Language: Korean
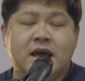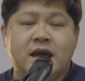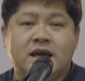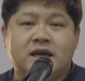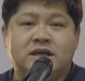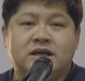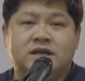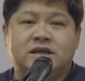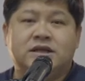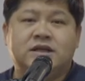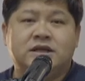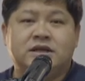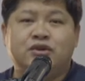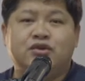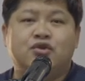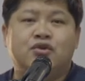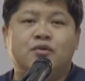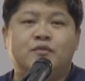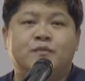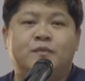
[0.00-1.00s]
그
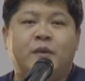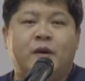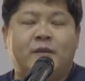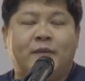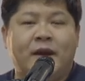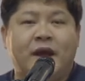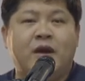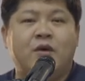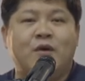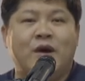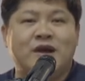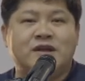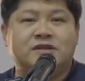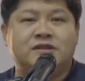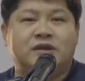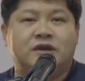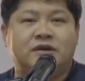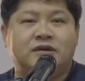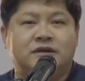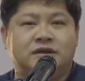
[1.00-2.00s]
율법의
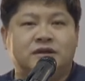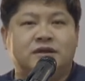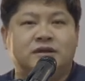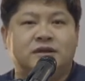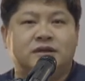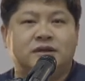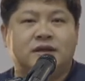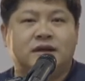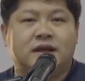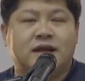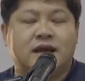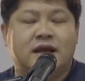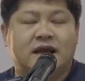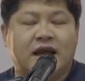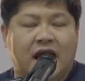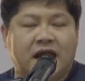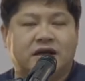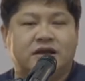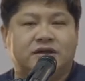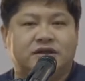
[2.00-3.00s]
완성을
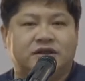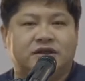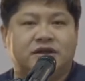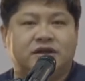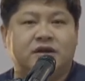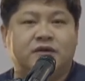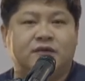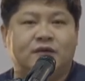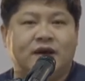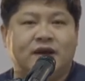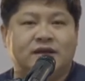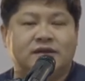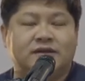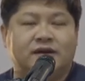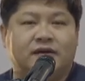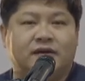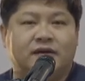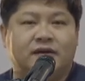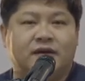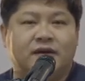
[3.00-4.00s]
가르치기
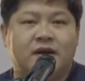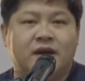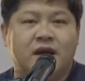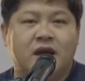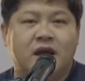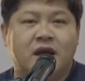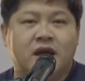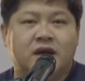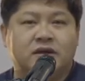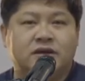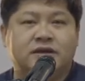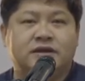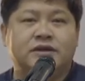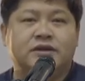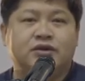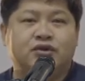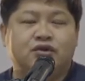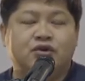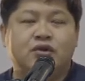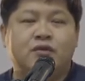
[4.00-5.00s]
위해서 그
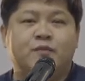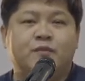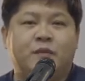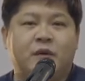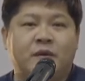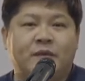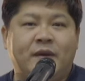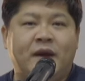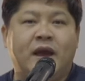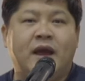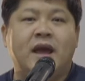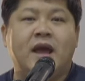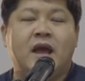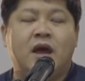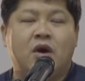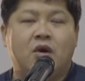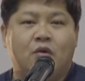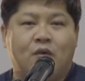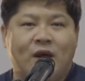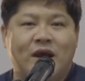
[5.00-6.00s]
율법의
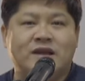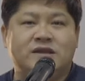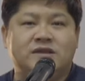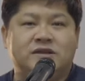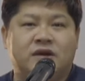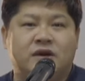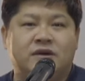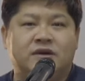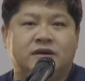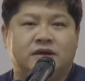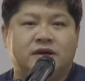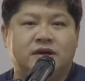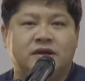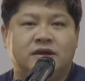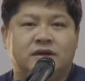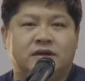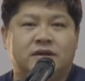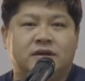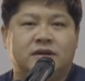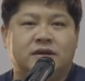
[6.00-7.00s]

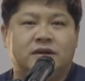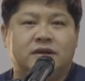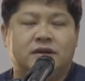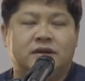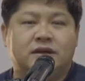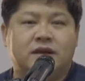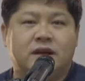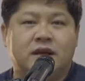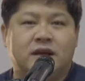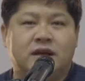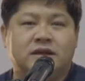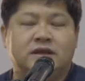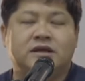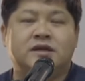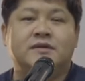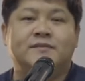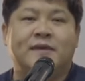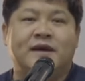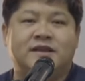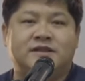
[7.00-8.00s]
완성을 그
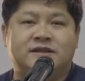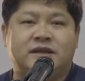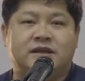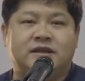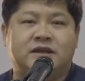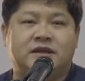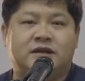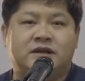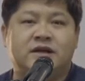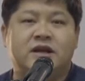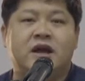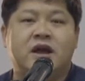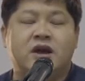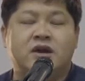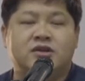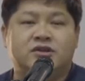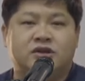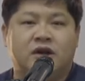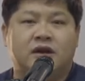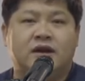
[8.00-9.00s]
메시지를
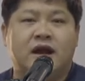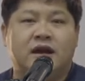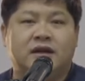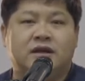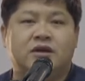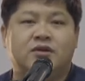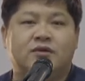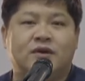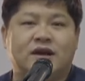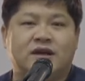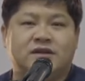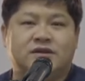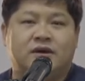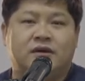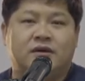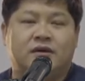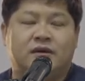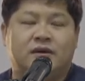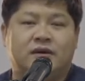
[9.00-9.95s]
전하기 위해서